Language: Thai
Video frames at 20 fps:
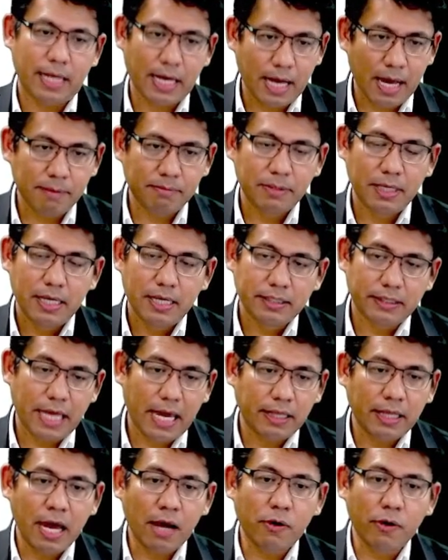นะครับ
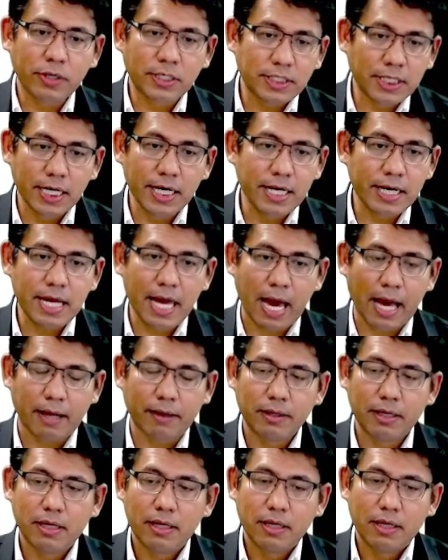แต่ถ้าคนซื้อเนี่ย
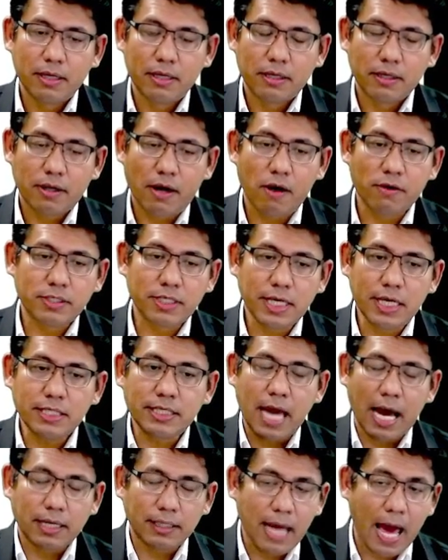เขาซื้อ
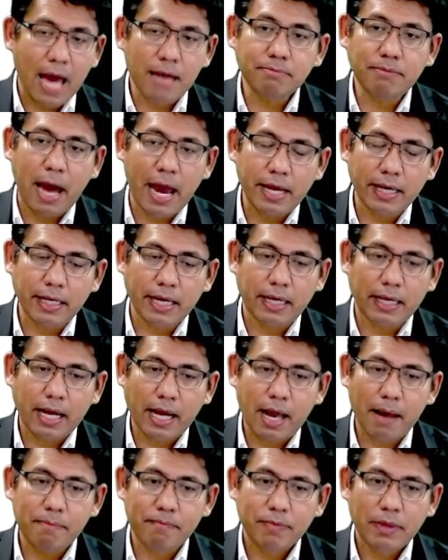จากร้านไปเนี่ย
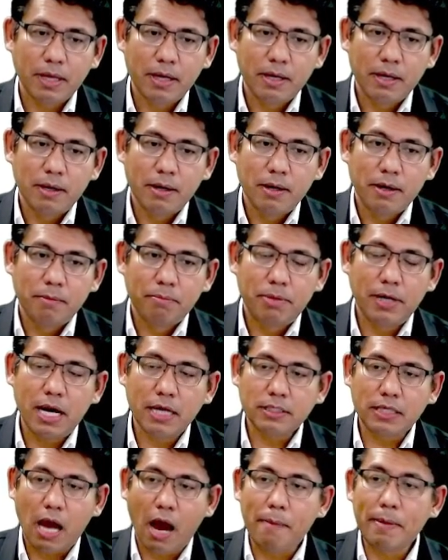นะครับเพื่
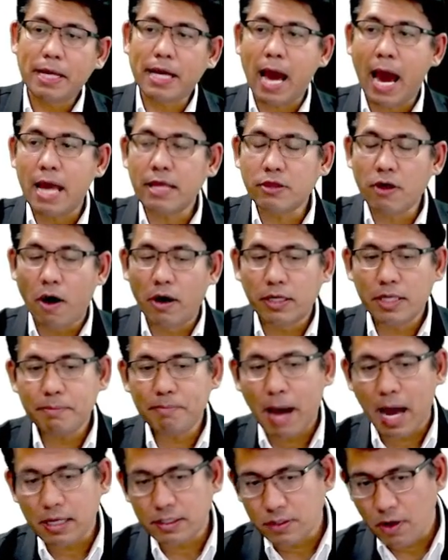อจะเอาไปขายต่อ
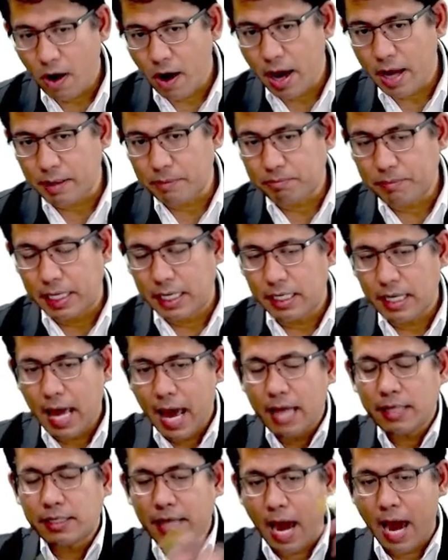ที่ปากซอยเปิด
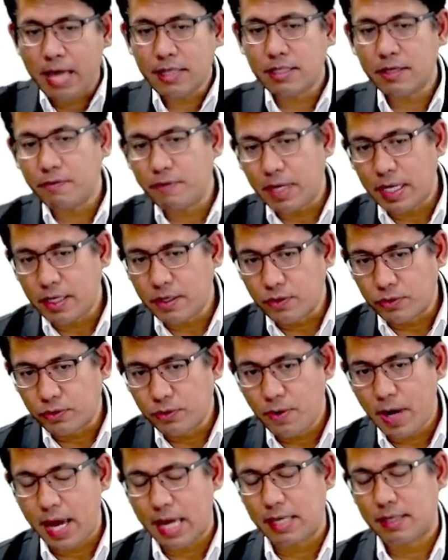ร้านขายทีวีอยู่
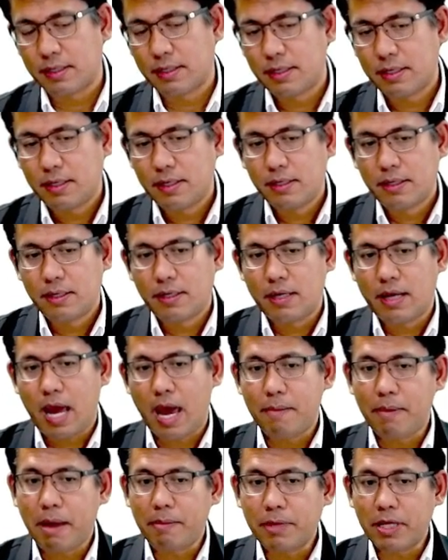ด้วย
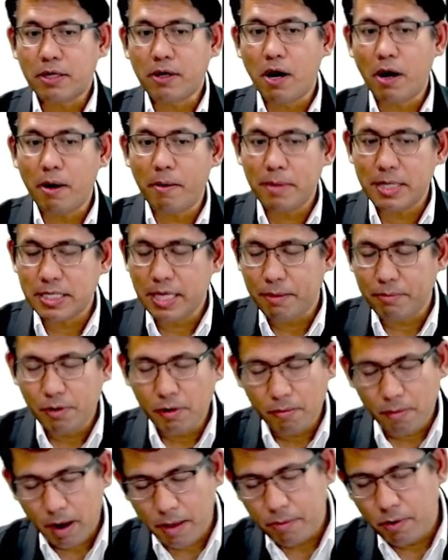ไอ้แบบนี้เขาก็ไม่ใช่
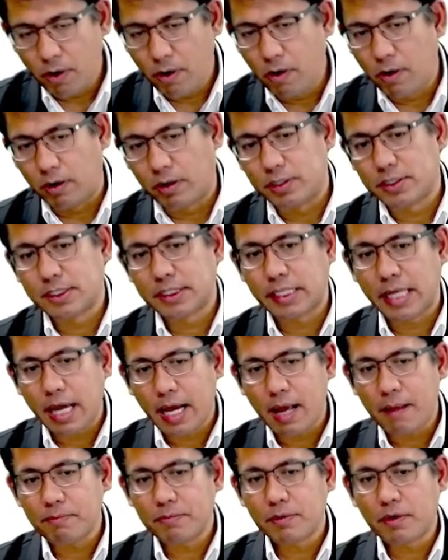ผู้บริโภค
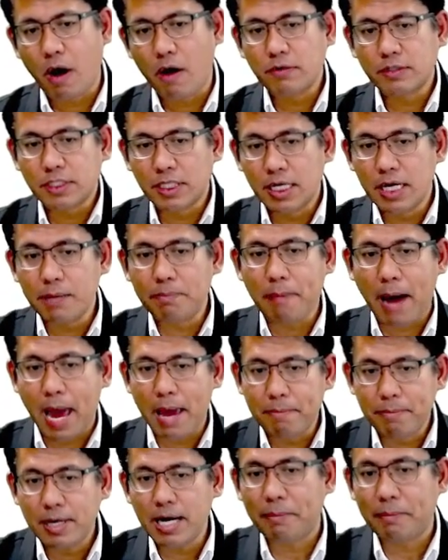นะครับเขาซื้อไป
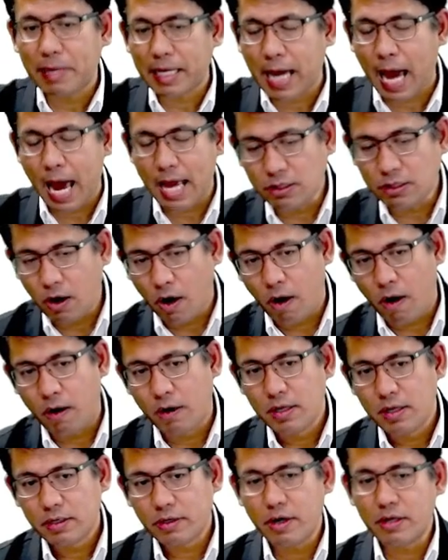เพื่อไปขายต่อ
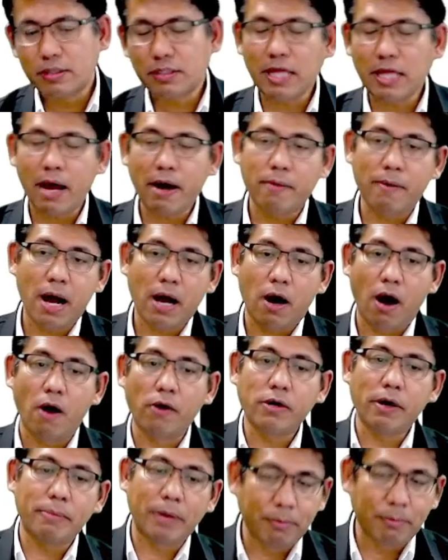ก็ถ้าเกิดว่า
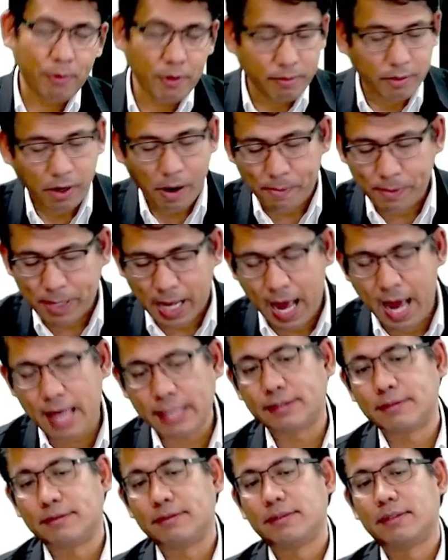เขาก็เป็นผู้ประกอบการ